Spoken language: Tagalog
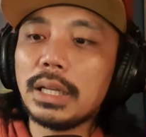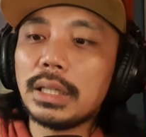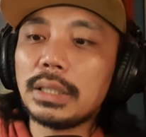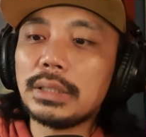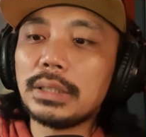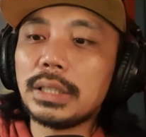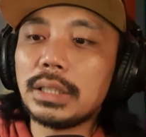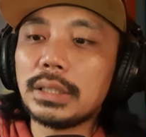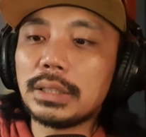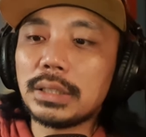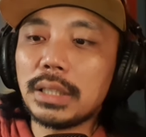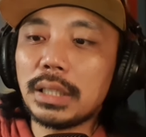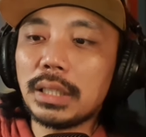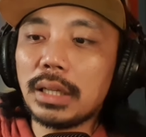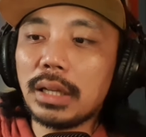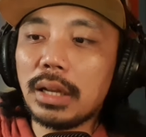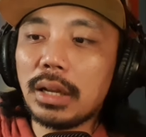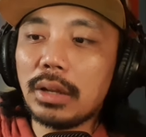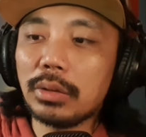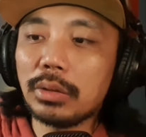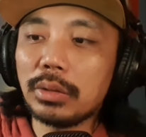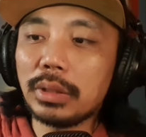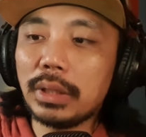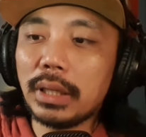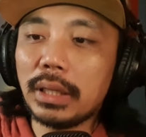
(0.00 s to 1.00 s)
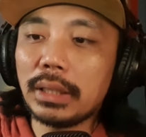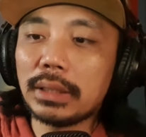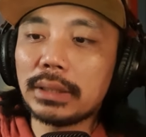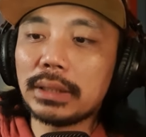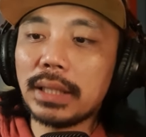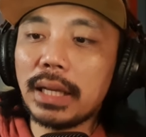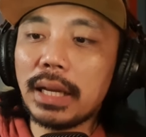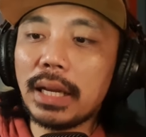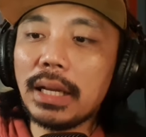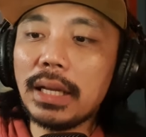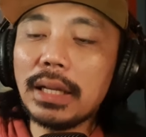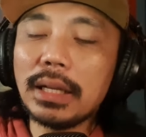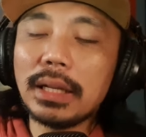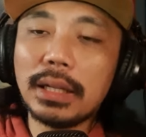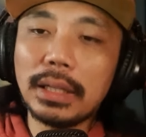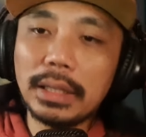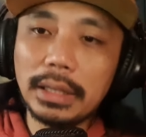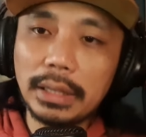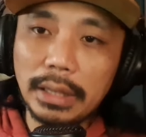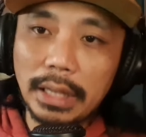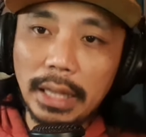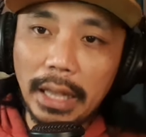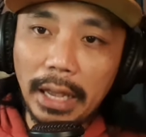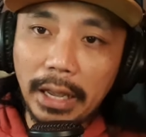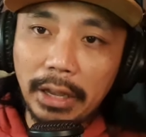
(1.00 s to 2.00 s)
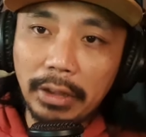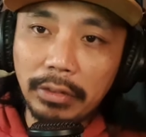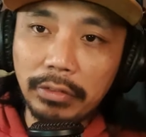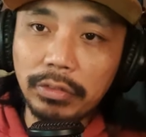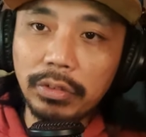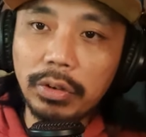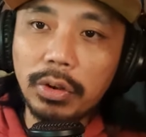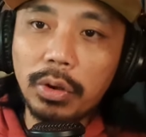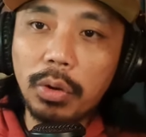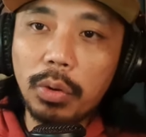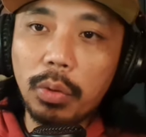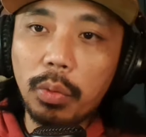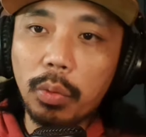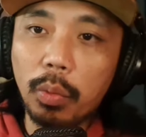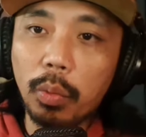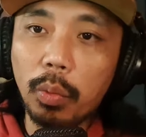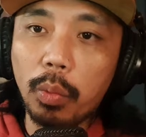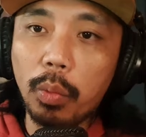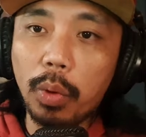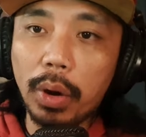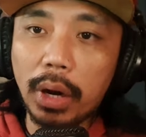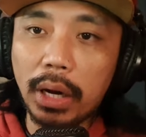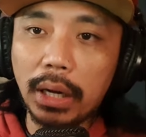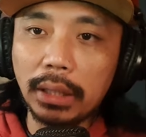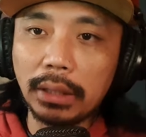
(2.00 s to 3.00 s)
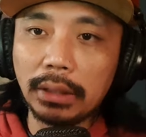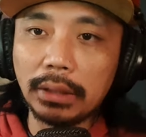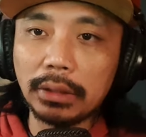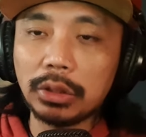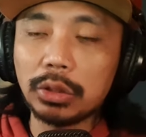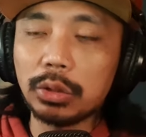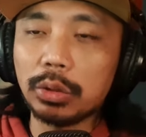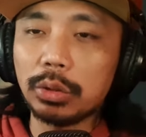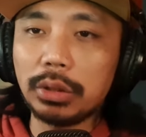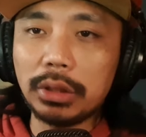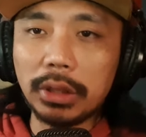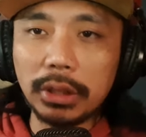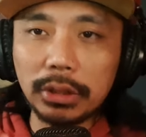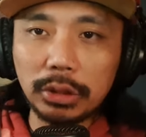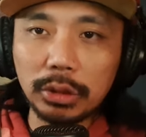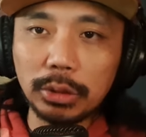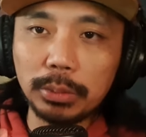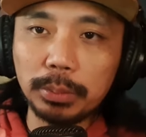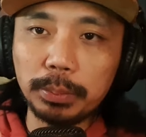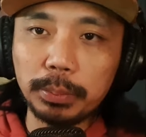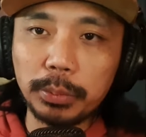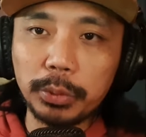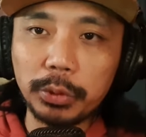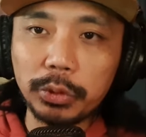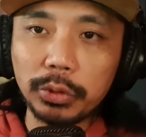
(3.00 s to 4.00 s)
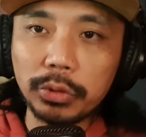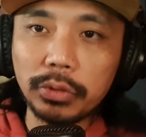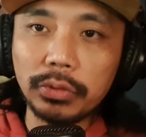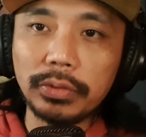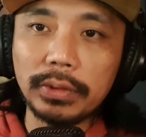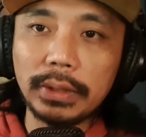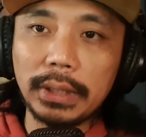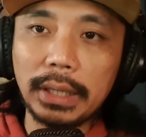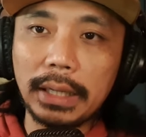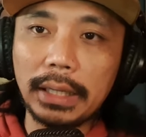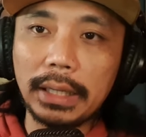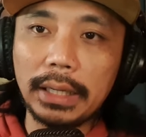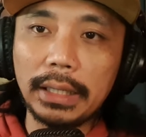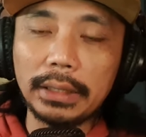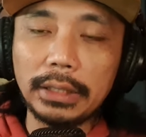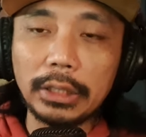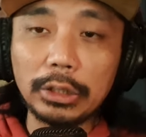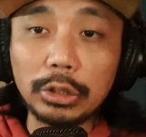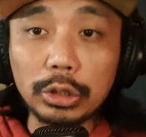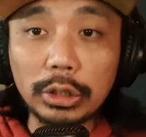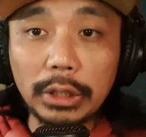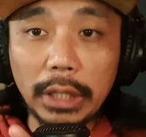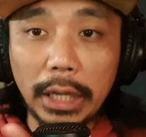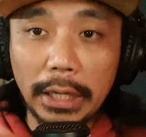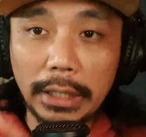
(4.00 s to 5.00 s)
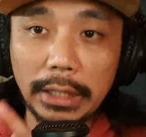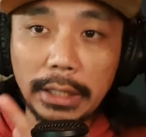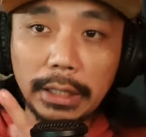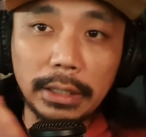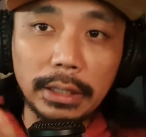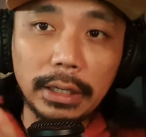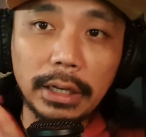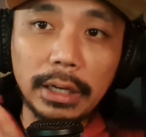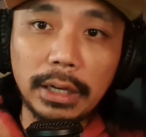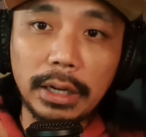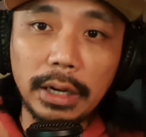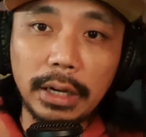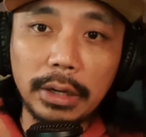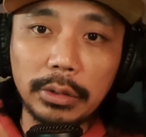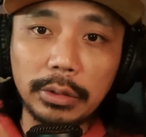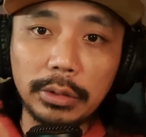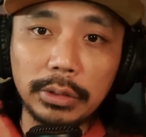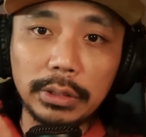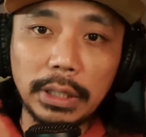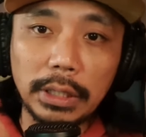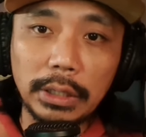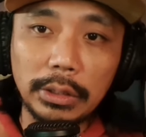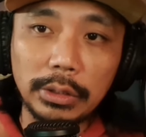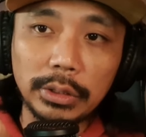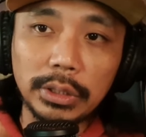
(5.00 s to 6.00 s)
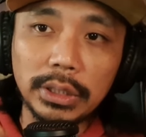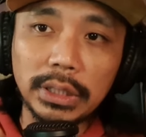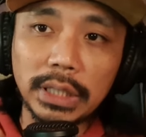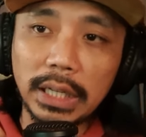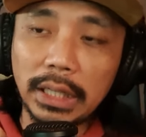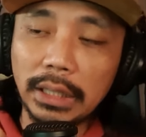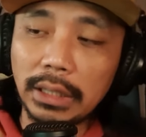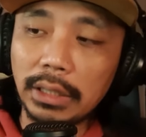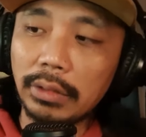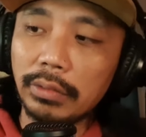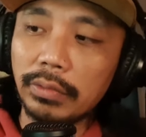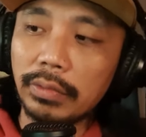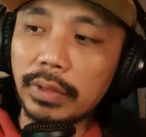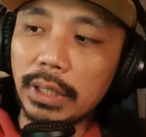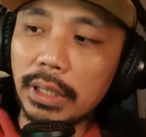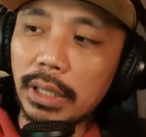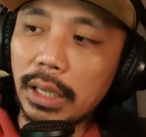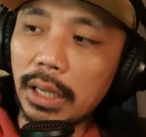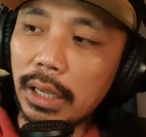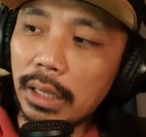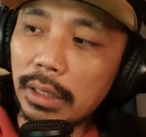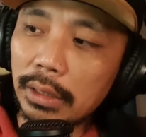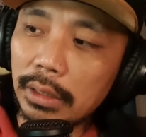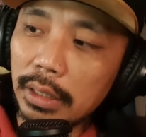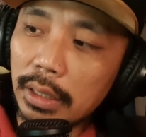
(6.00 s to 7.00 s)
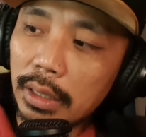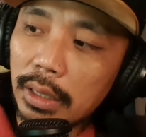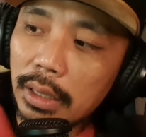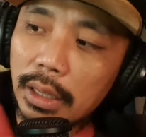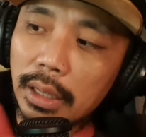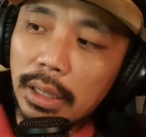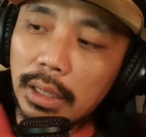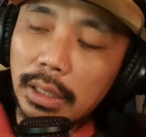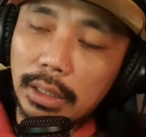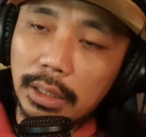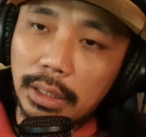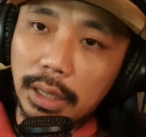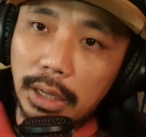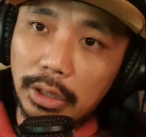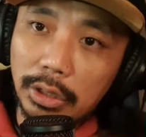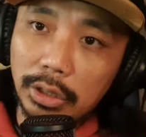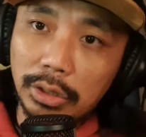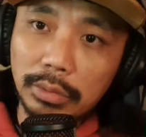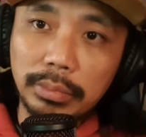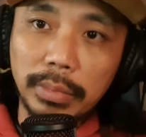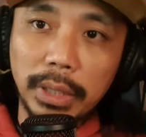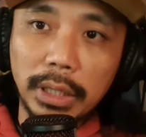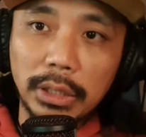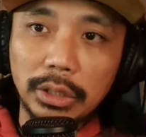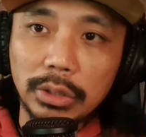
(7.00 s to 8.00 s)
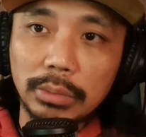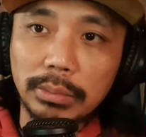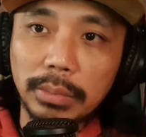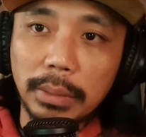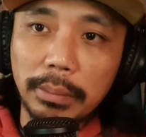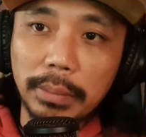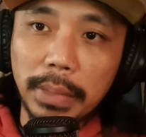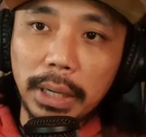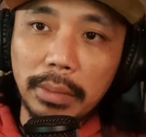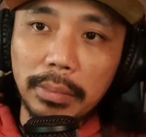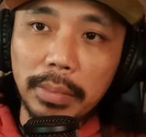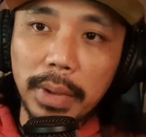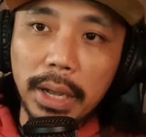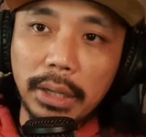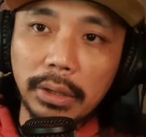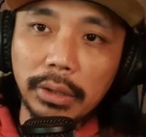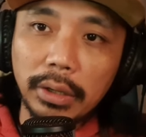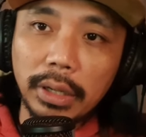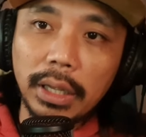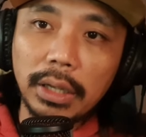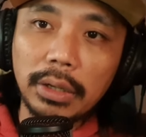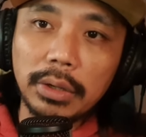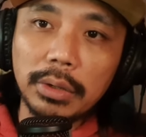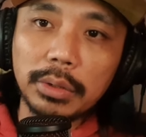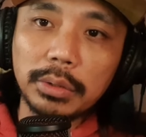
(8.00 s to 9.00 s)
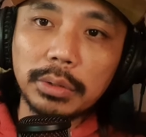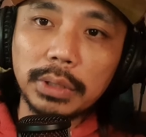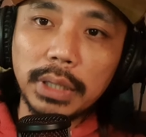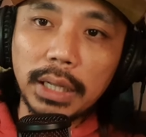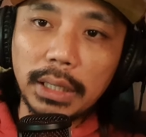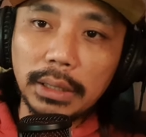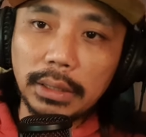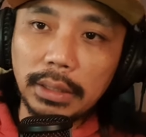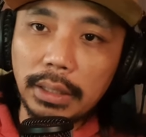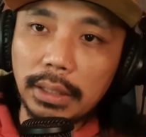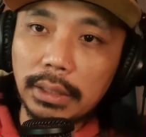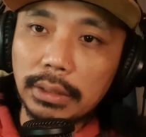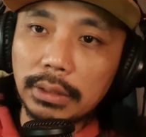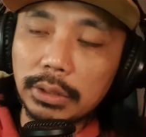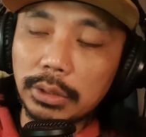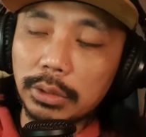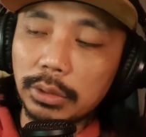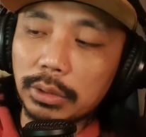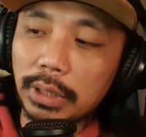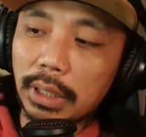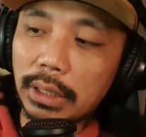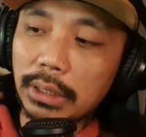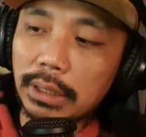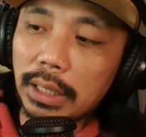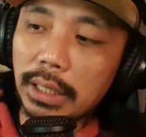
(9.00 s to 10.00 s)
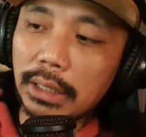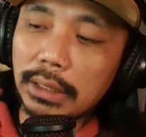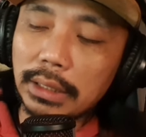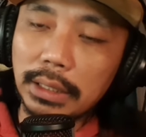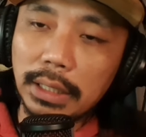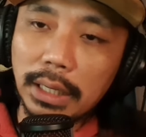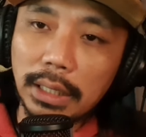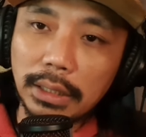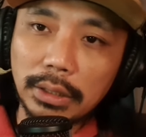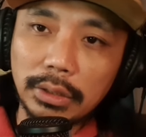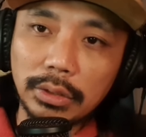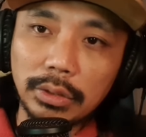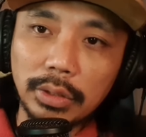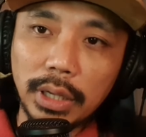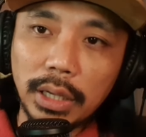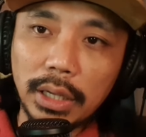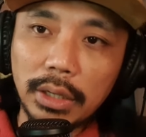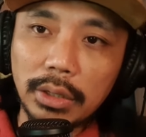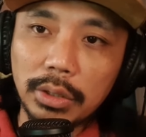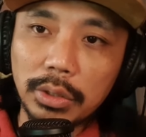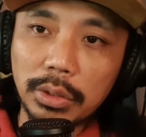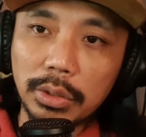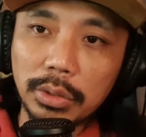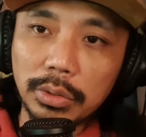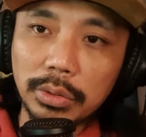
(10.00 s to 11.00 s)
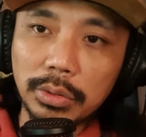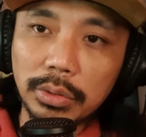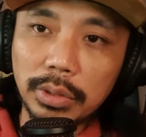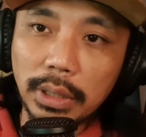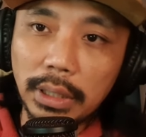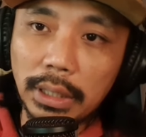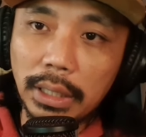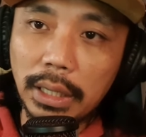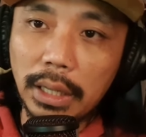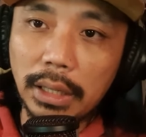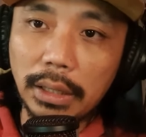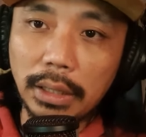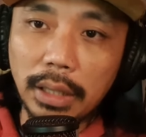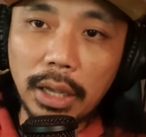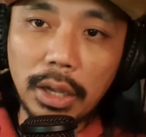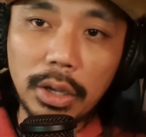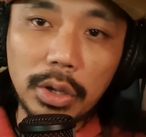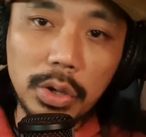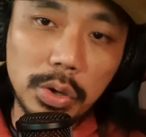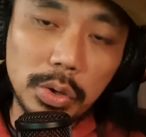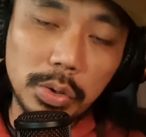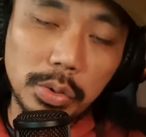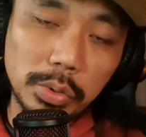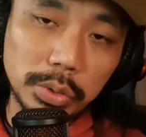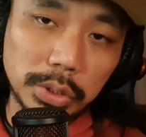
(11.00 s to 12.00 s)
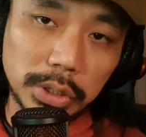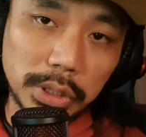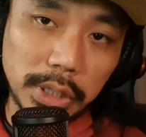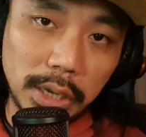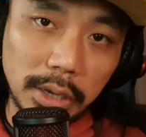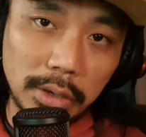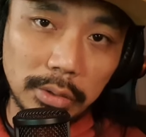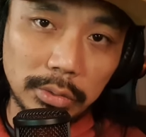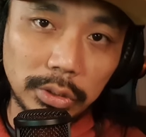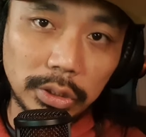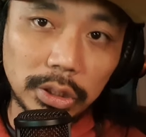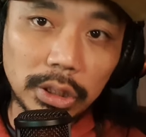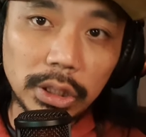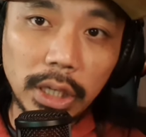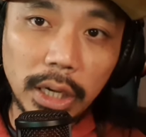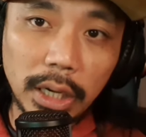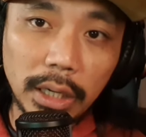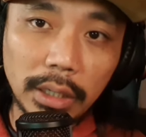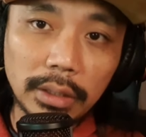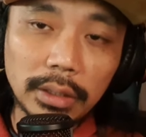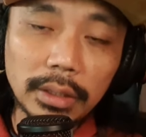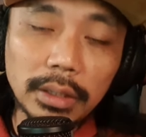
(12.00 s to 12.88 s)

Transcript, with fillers: Diyan siya naka-connect sa live 1. So, just to prove na dito tayo nagre-record ngayon sa ating V8, ngayon, medyo mababa yung echo natin. So, tataasan natin yung echo. Yan, echo sound check.